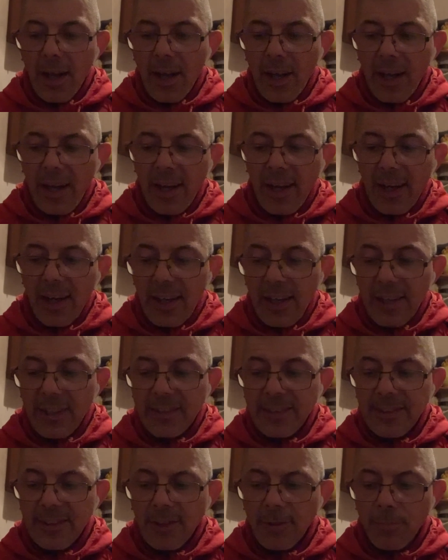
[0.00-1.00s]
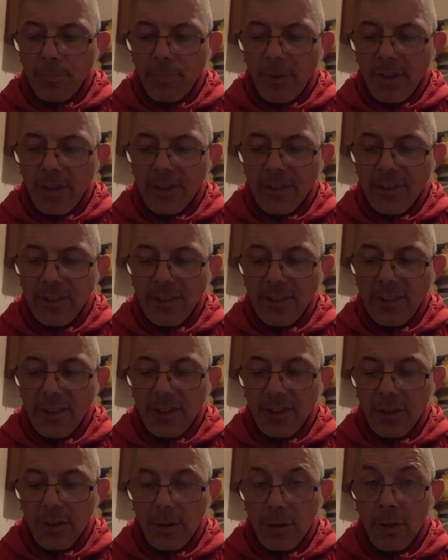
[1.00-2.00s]
Et cette
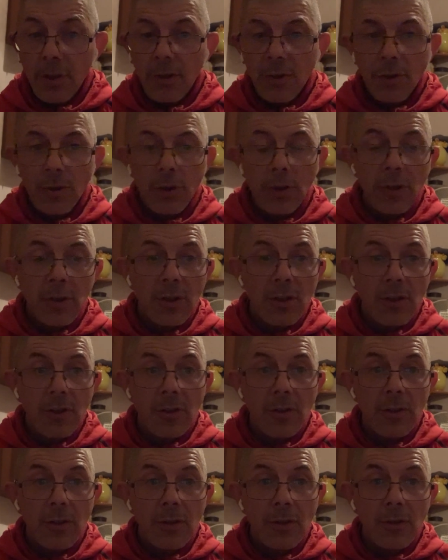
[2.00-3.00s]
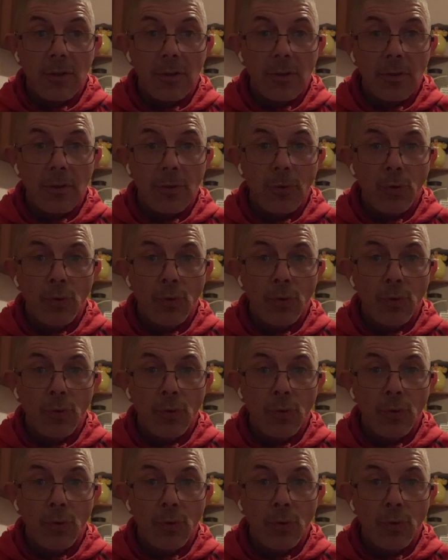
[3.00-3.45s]
partie euh, que euh,